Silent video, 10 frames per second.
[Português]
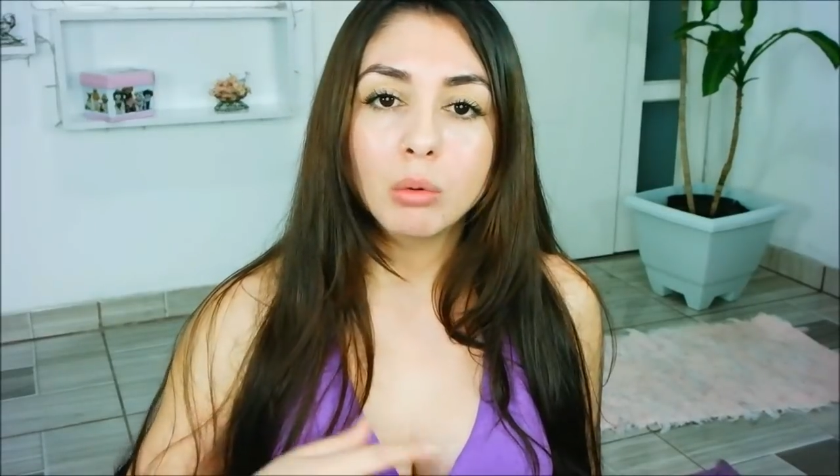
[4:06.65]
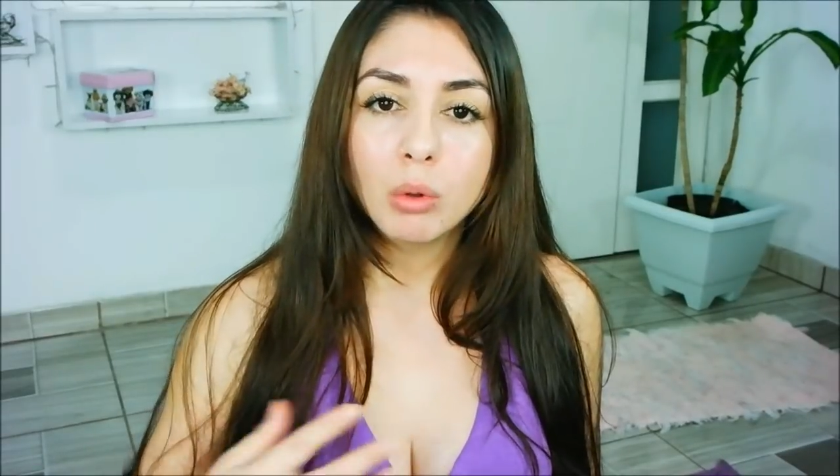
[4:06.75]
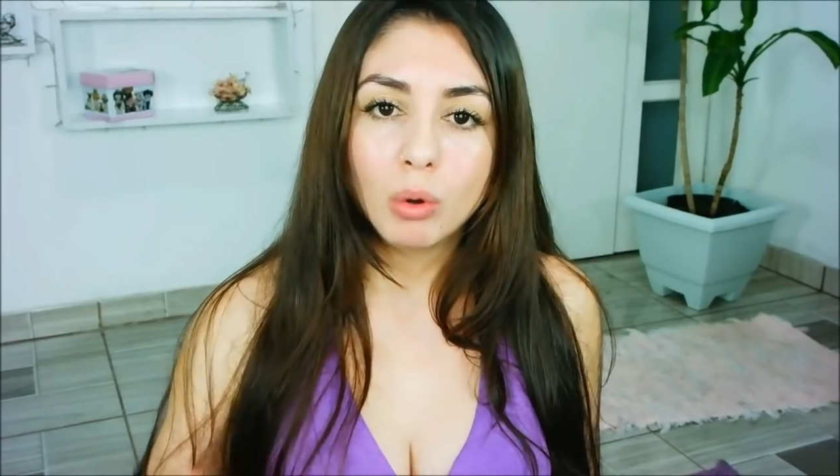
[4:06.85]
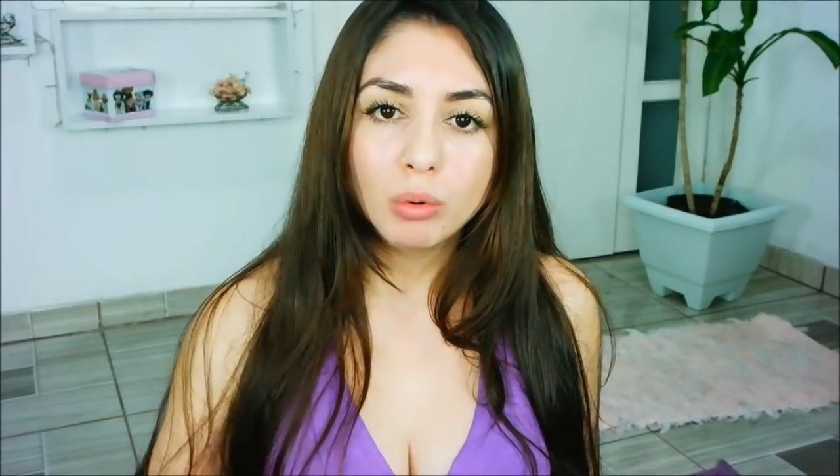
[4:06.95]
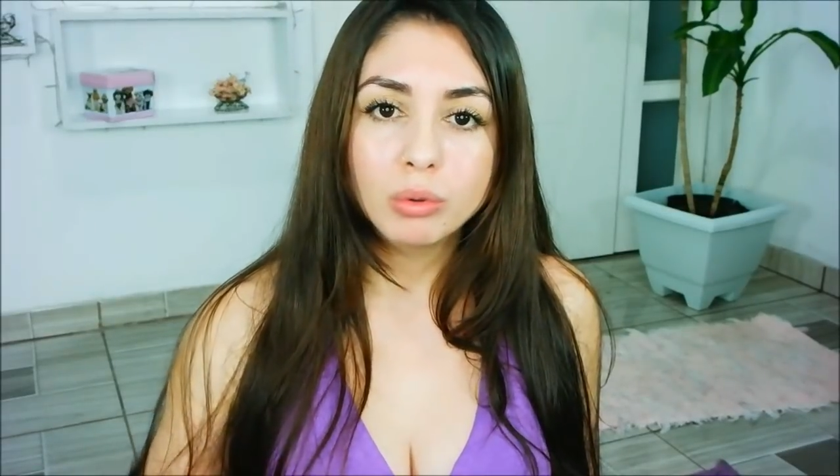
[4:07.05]

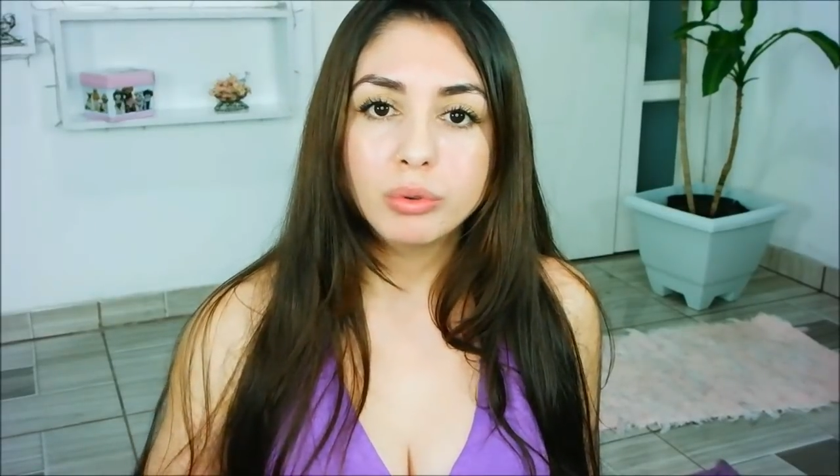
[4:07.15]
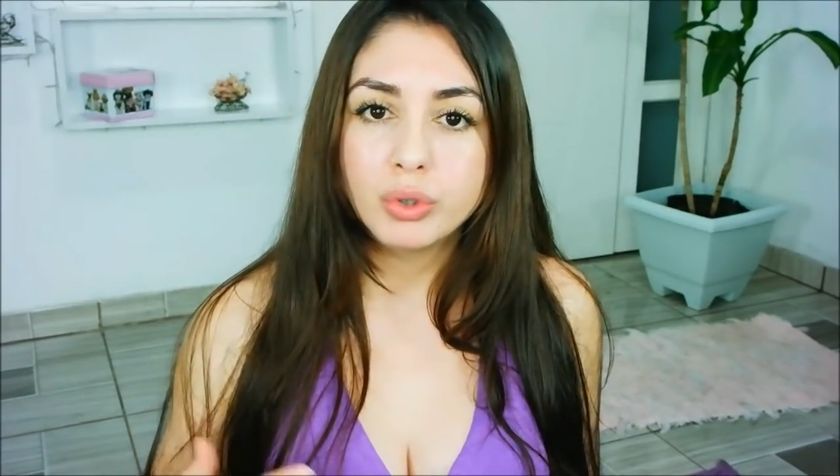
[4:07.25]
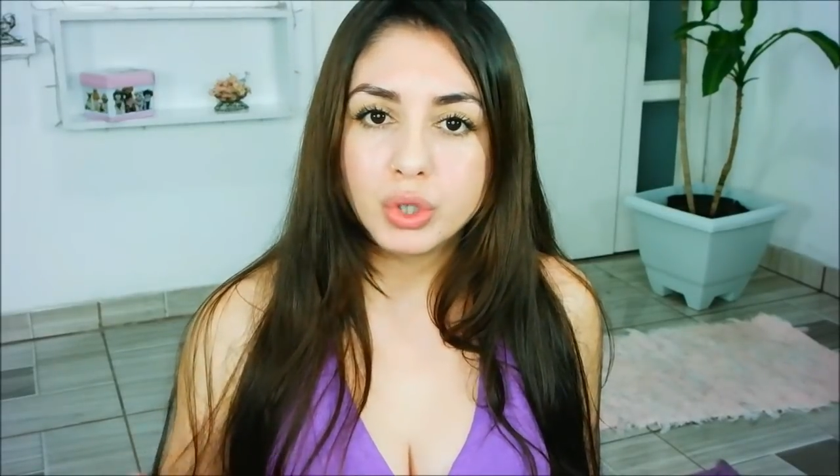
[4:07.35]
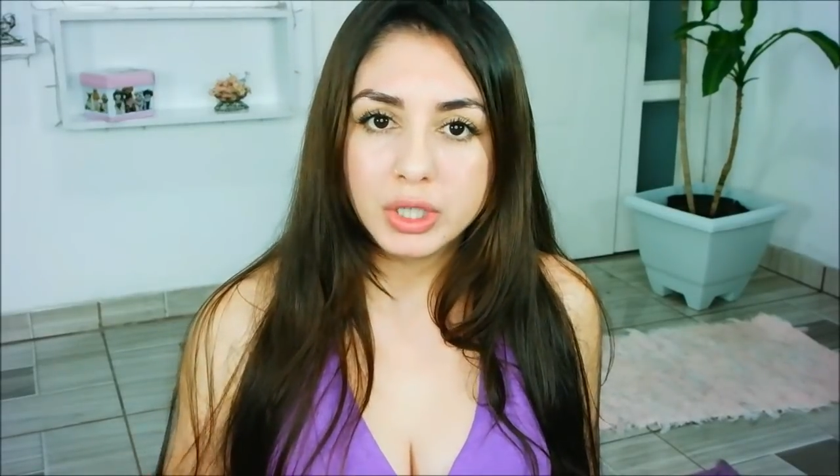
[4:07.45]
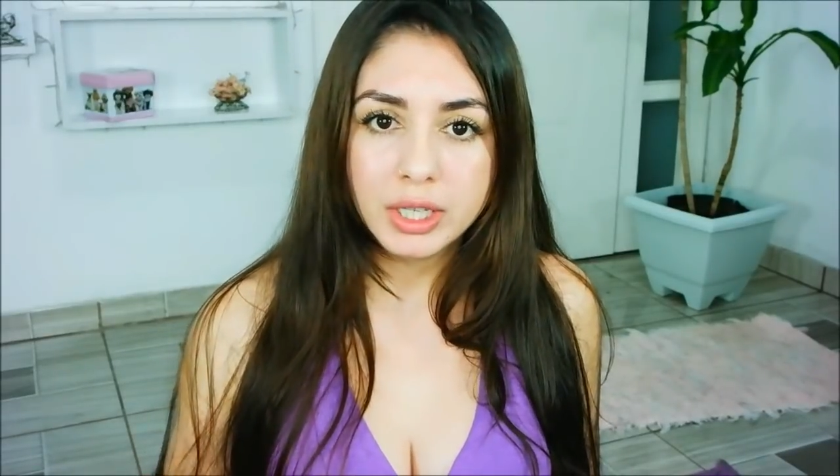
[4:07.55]
longo do
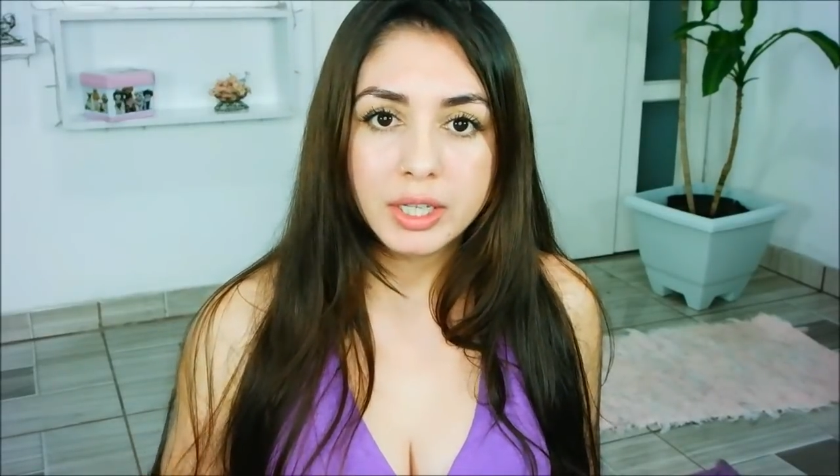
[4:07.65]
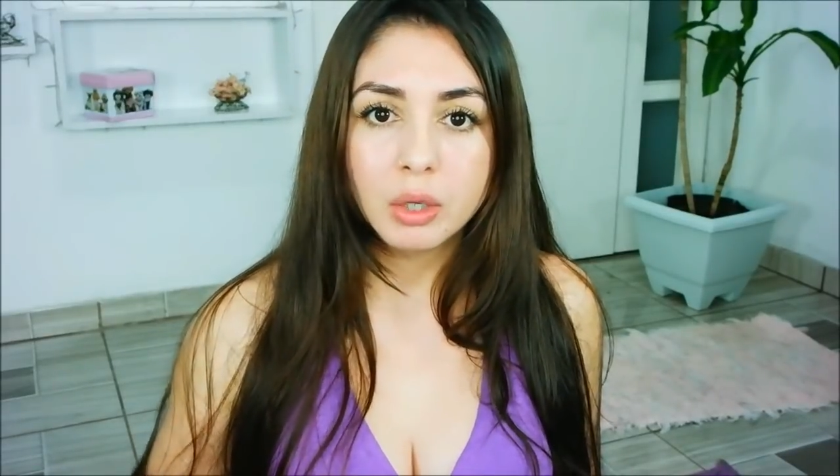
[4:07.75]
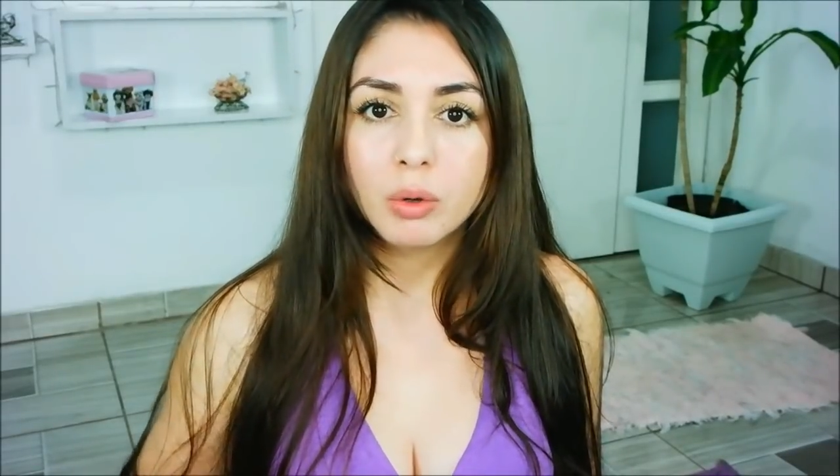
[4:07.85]
dia eu